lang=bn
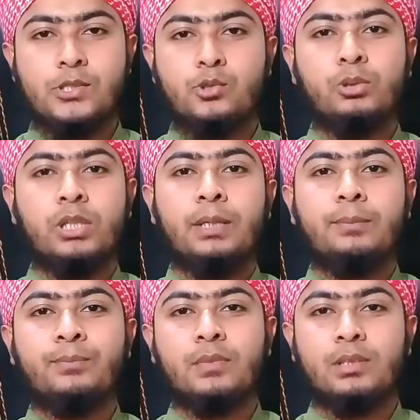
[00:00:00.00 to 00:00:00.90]
চুরি
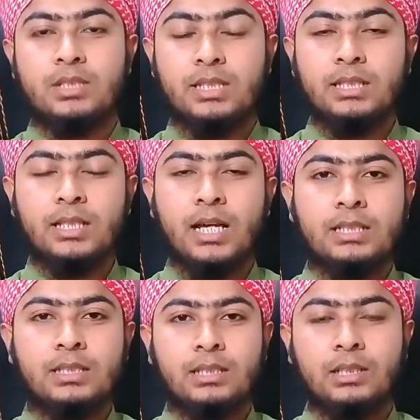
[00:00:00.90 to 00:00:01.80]
ছিনতাই
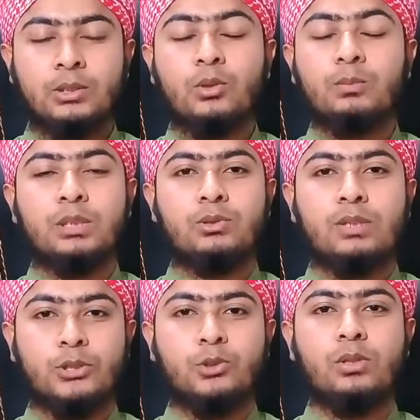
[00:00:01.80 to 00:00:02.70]
এরকম কিছুর
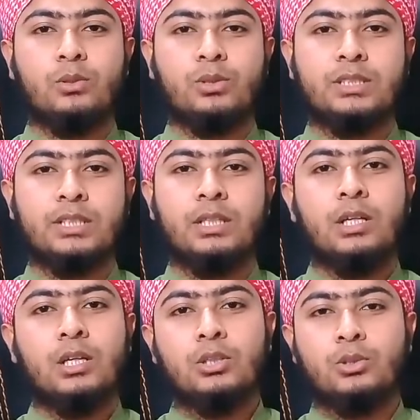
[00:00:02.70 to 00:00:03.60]
আশঙ্কা রয়েছে
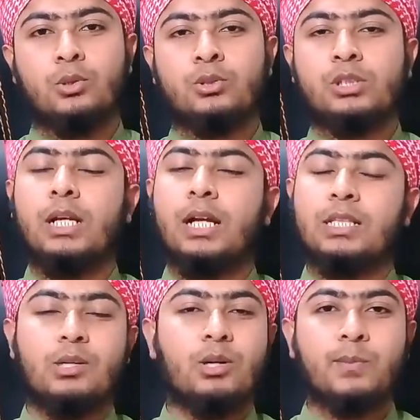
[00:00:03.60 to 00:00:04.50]
তো সেখানে
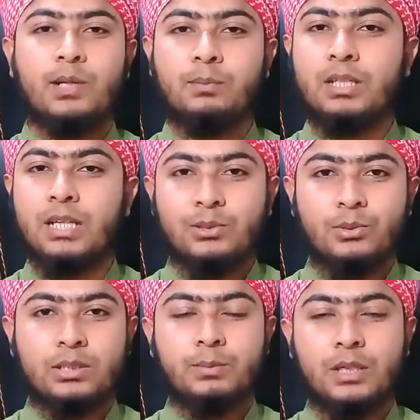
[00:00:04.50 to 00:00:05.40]
যাওয়ার পর আপনারা এই
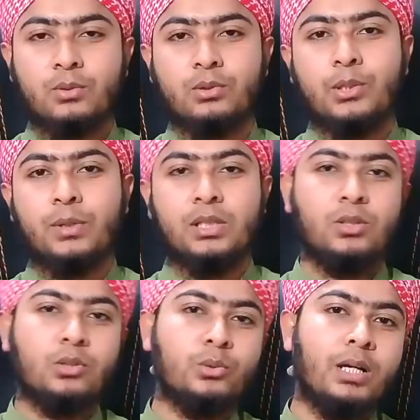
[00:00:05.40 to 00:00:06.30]
দোয়াটি পাঠ করতে পারেন
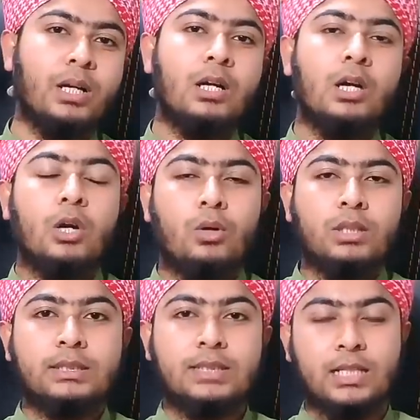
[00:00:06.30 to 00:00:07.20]
অথবা
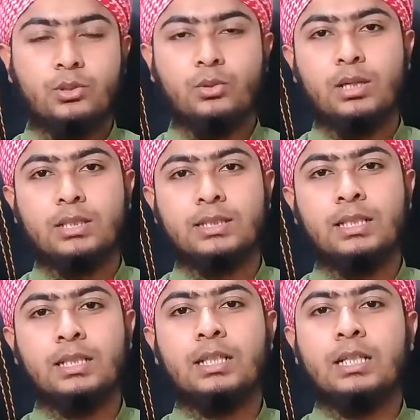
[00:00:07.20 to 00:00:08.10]
অনেক ছাত্র আছে
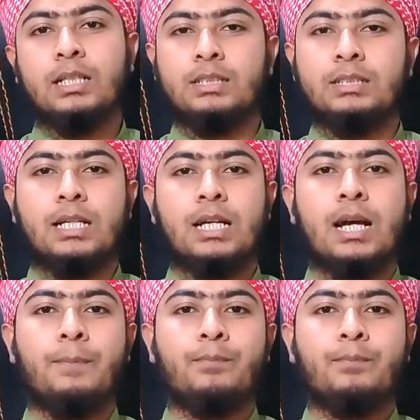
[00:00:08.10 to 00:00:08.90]
যারা